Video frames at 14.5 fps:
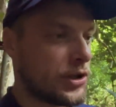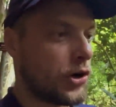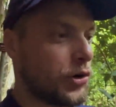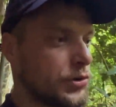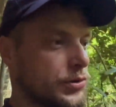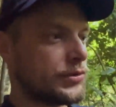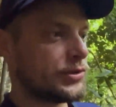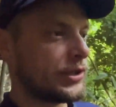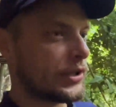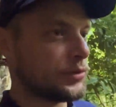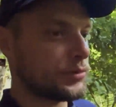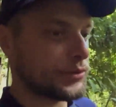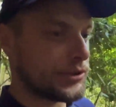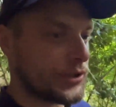kosz czy
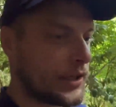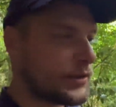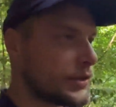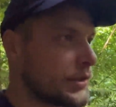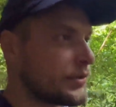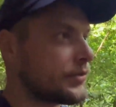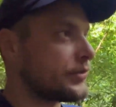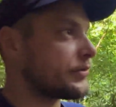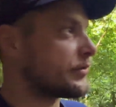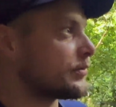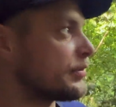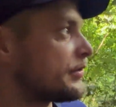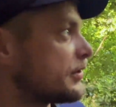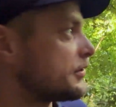jakąś siatkę, coś w
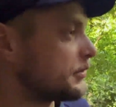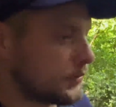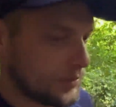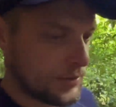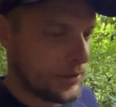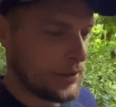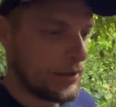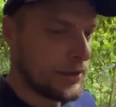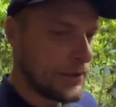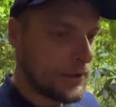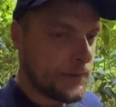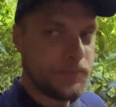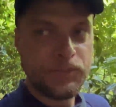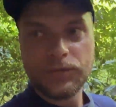tym stylu
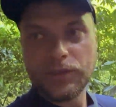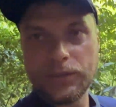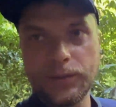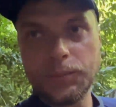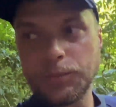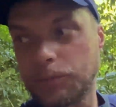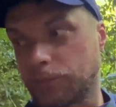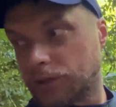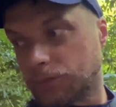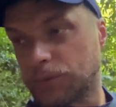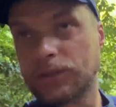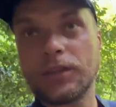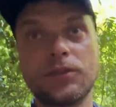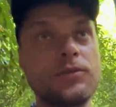wtedy miałbym
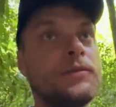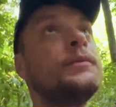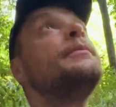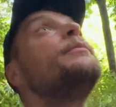ryby też.